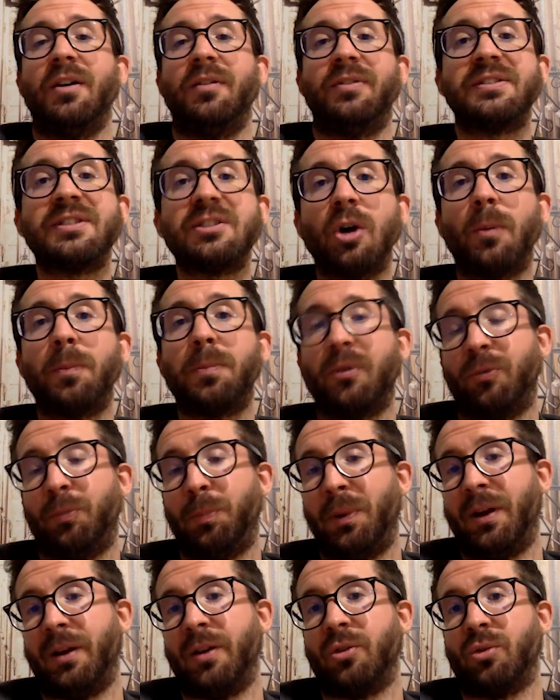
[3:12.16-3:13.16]
wystąpił w
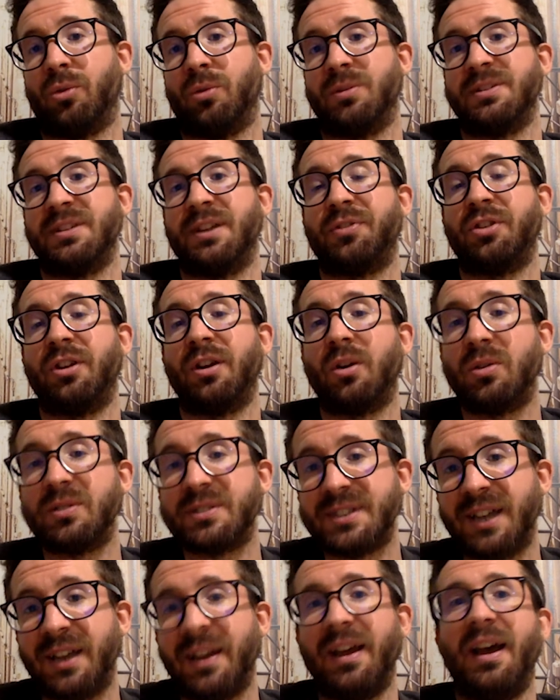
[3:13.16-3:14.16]
Paryżu za wszelką
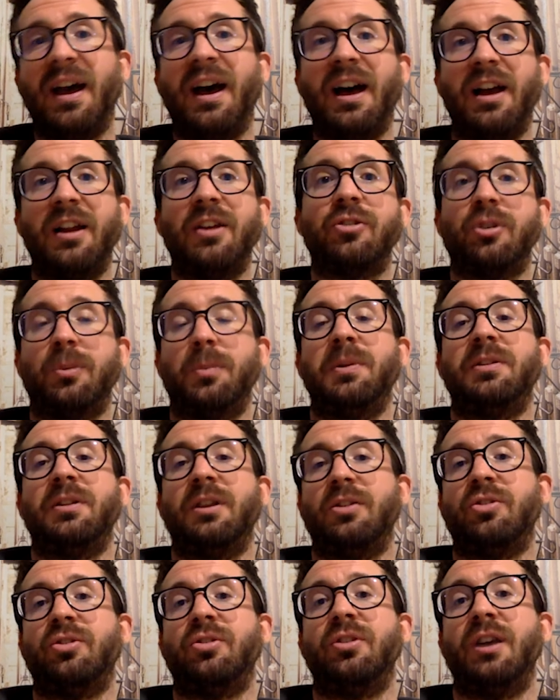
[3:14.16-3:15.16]
cenę, ale żeby
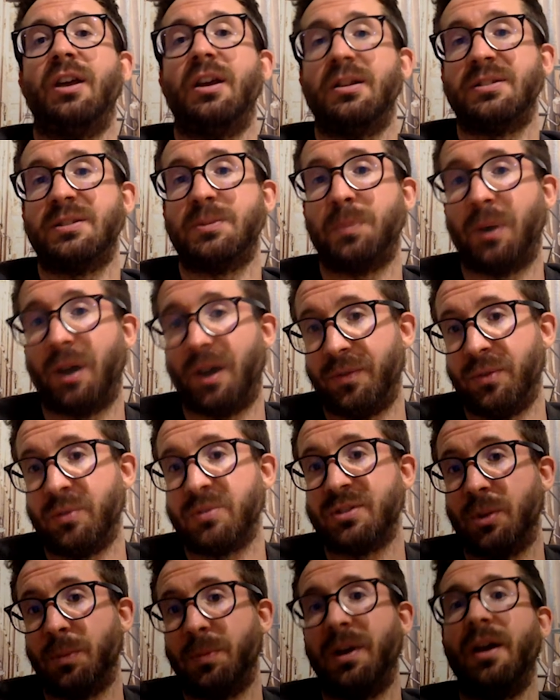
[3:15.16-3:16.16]
też nie sprawił
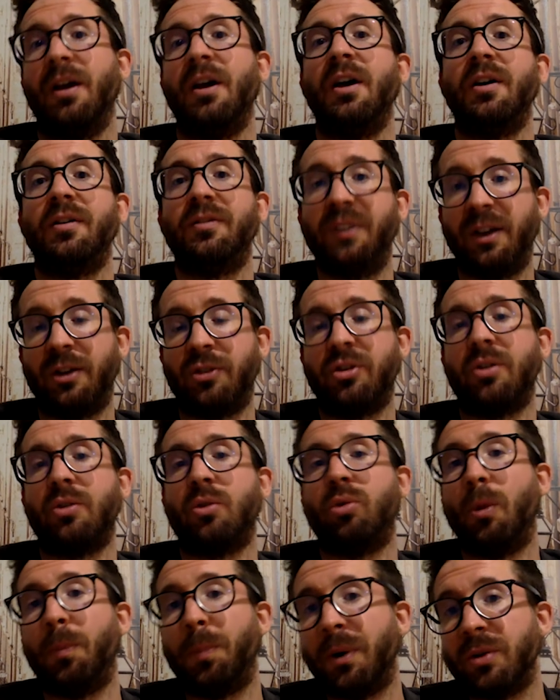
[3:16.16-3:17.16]
sobie większych
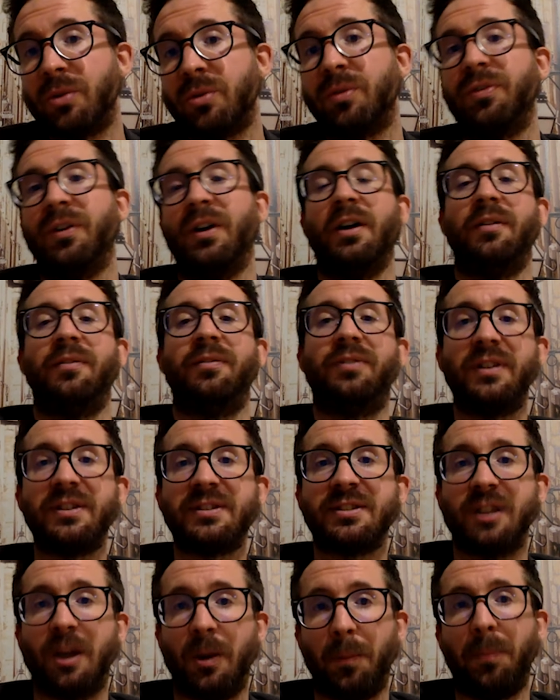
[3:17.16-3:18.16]
kłopotów
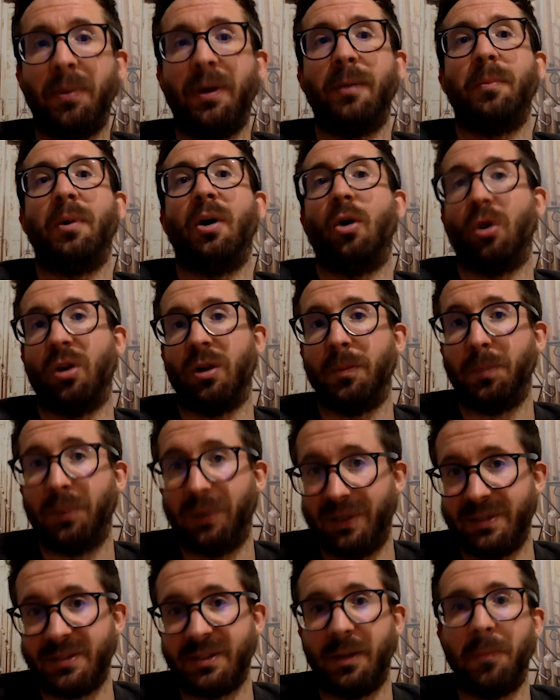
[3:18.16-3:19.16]
występem
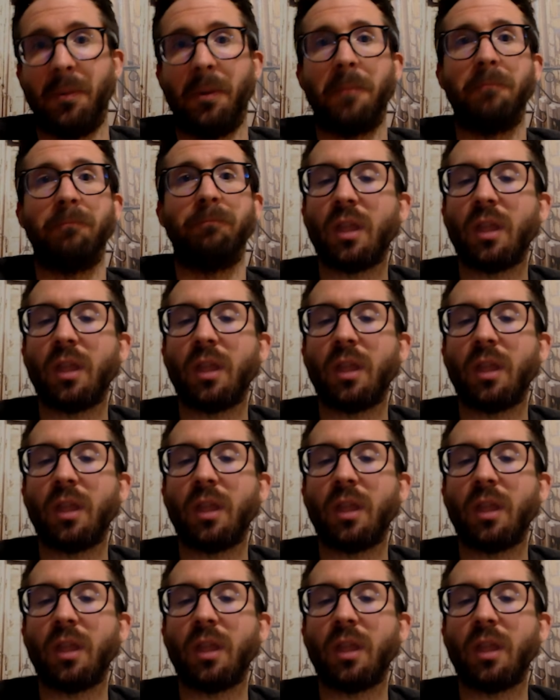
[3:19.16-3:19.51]
olimpijskim.